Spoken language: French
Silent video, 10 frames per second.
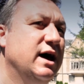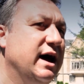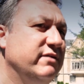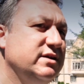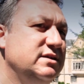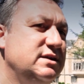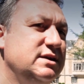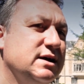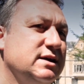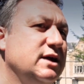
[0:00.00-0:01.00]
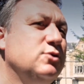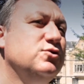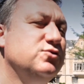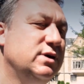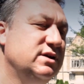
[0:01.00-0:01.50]
À vrai dire, quelles que
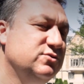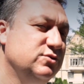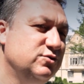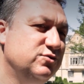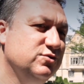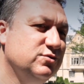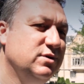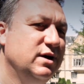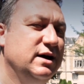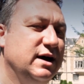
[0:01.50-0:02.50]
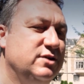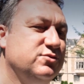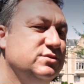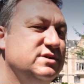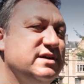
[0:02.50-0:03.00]
soient les solutions, elles
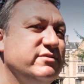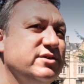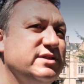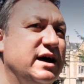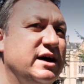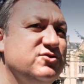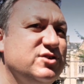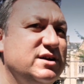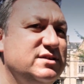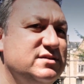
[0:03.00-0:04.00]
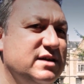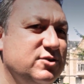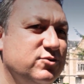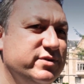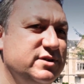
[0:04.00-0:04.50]
ont des avantages et des
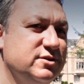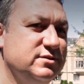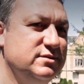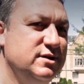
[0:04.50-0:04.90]
inconvénients.